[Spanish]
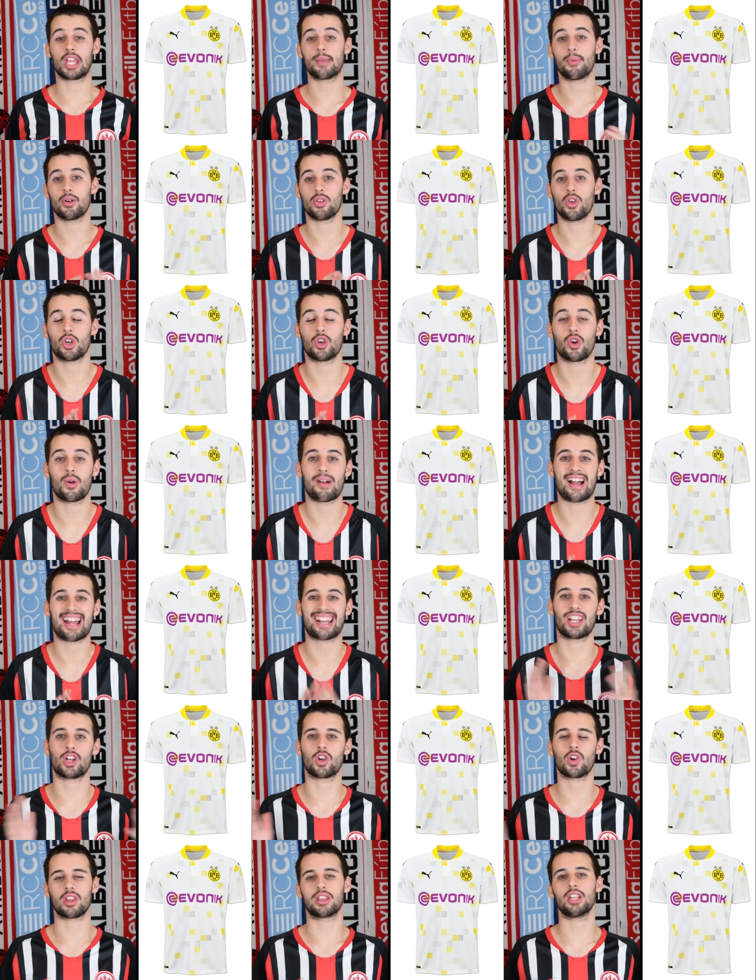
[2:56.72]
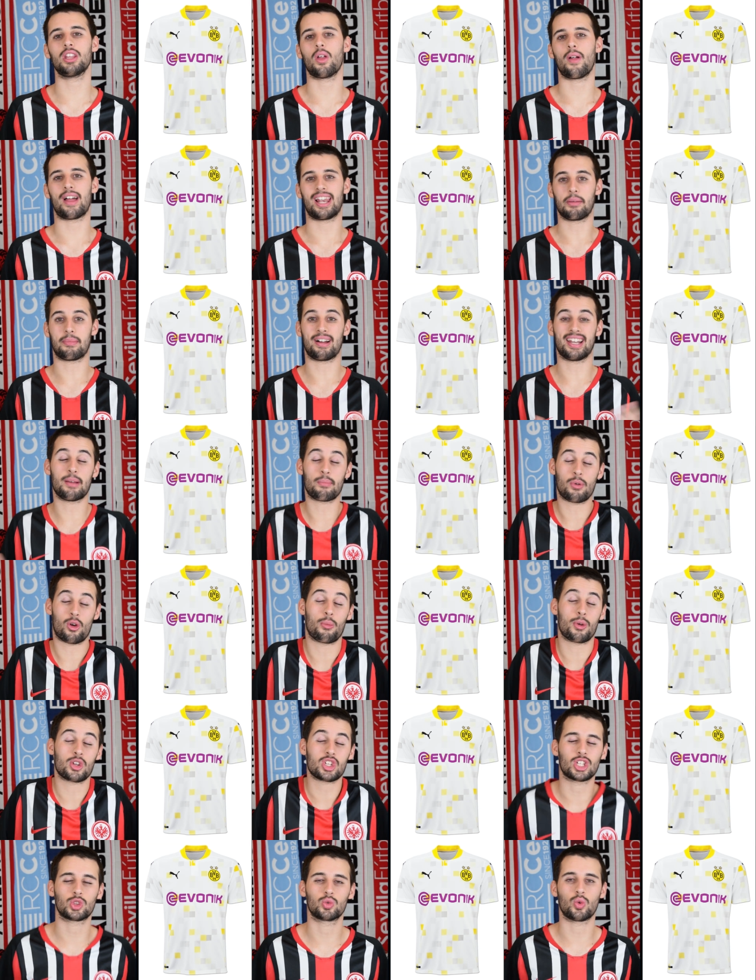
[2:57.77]
equipo, yo creo, más reconocido de Alemania, por lo
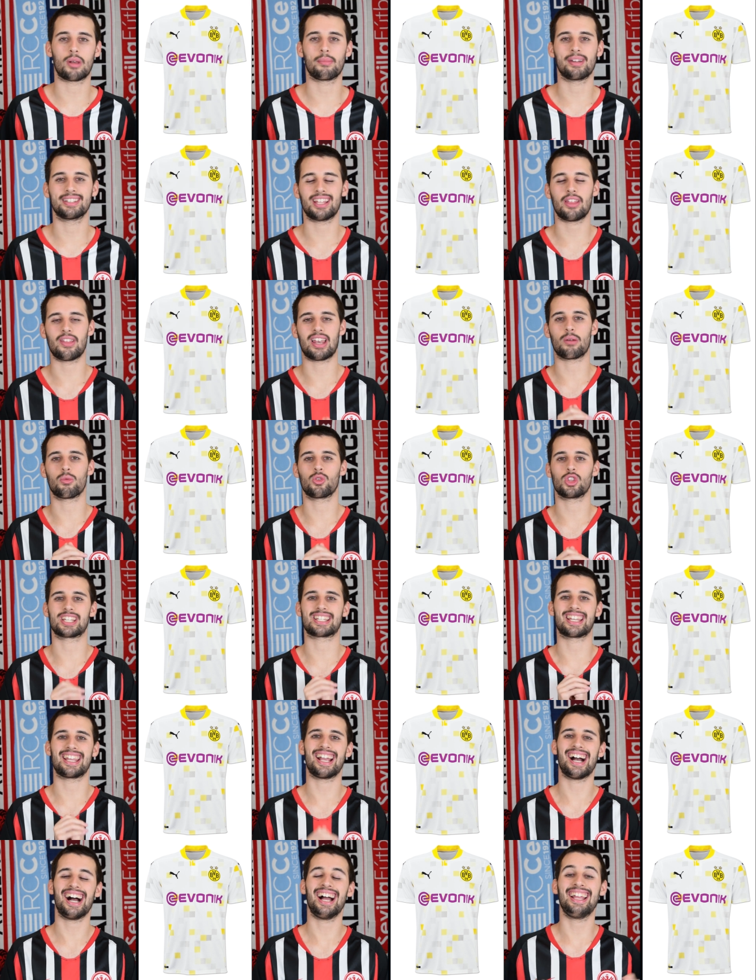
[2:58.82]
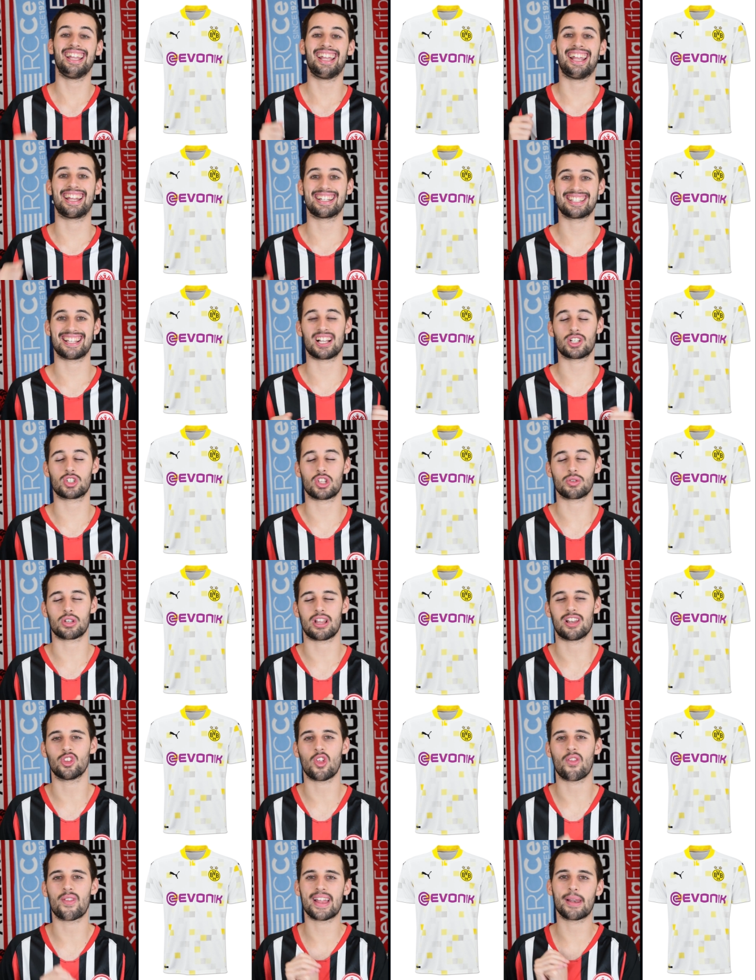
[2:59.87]
menos actualmente de la Bundesliga. En este caso estamos
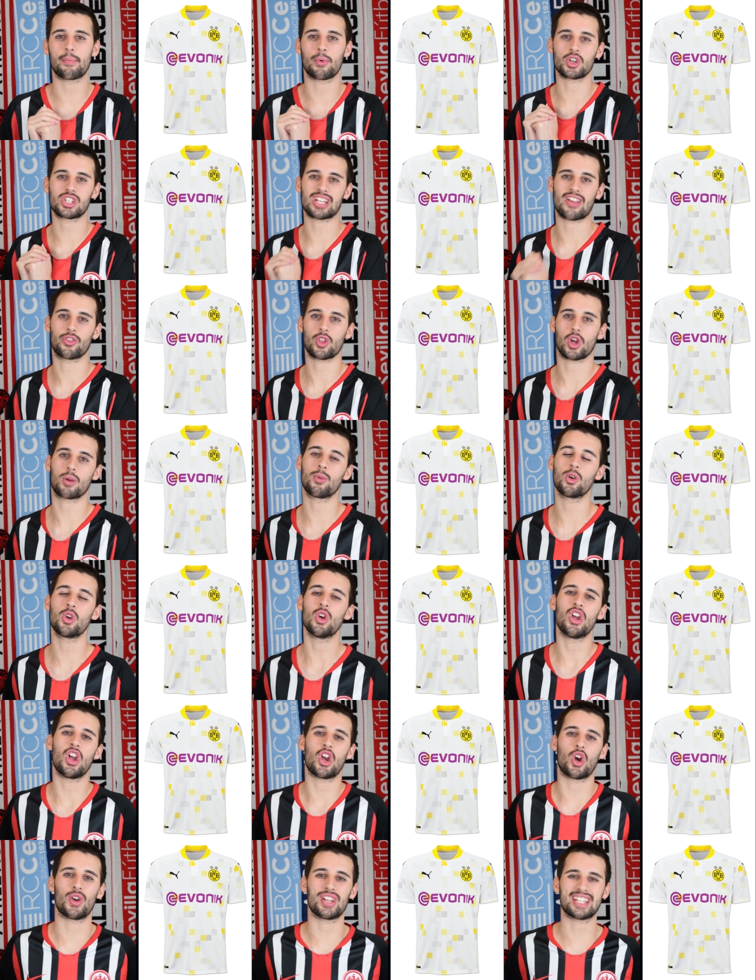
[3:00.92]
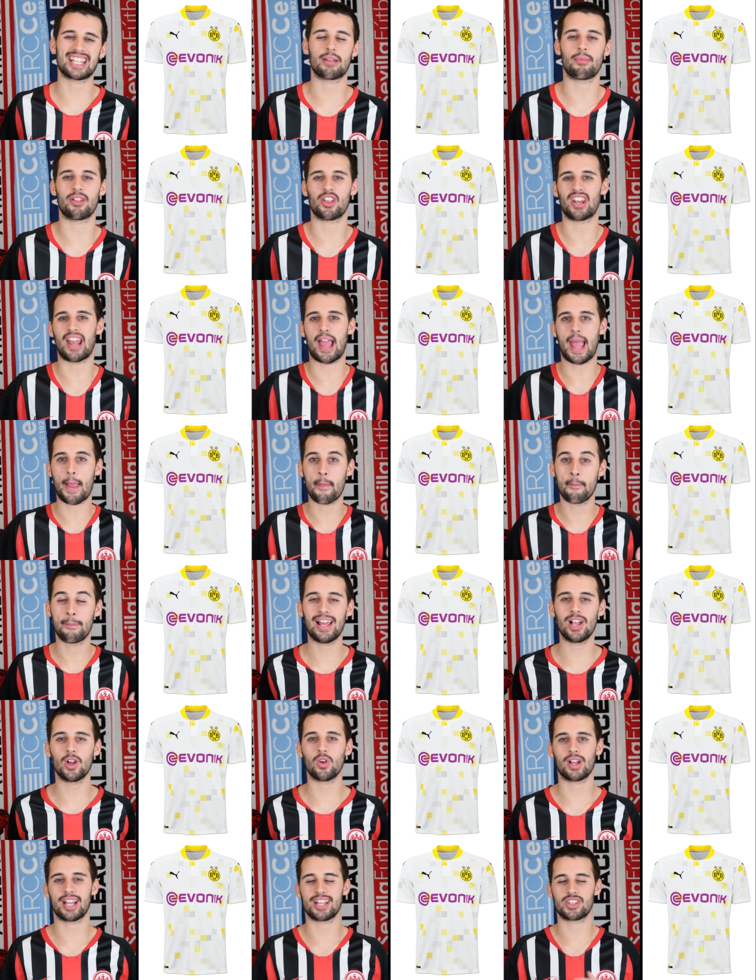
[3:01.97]
hablando del Borussia Dortmund con esta equipación en
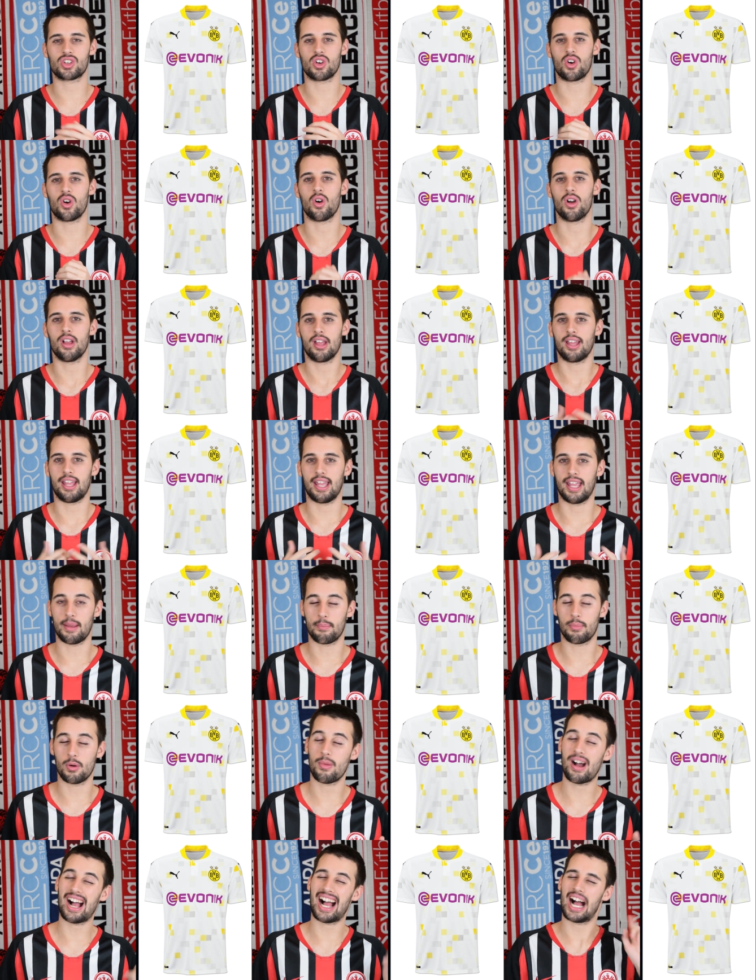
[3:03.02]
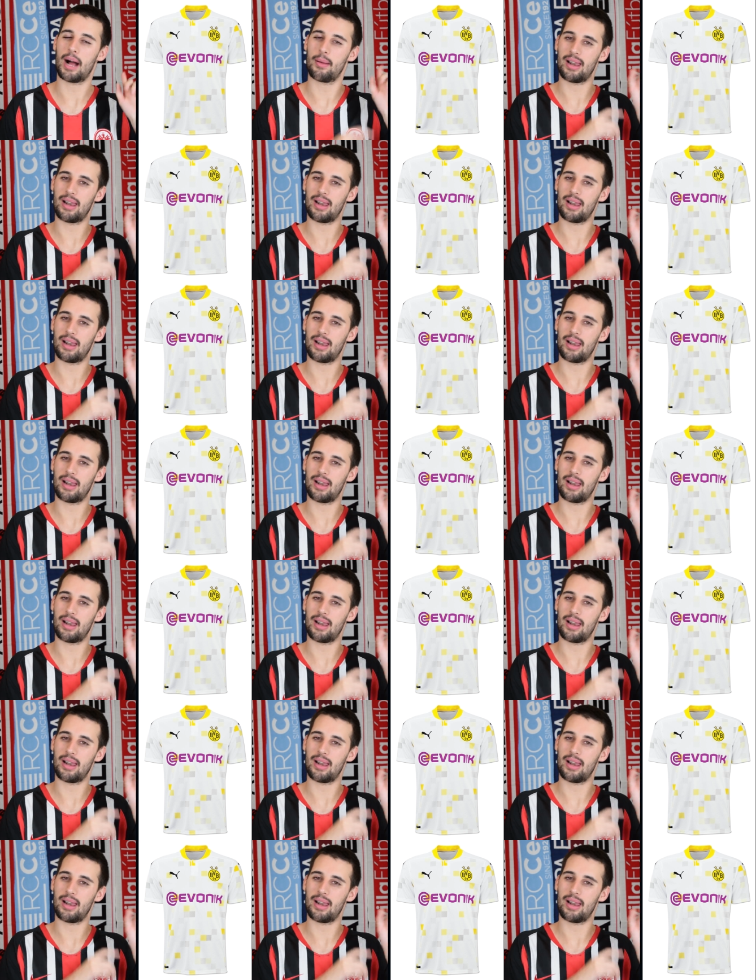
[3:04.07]
blanco que ha hecho eh, Puma.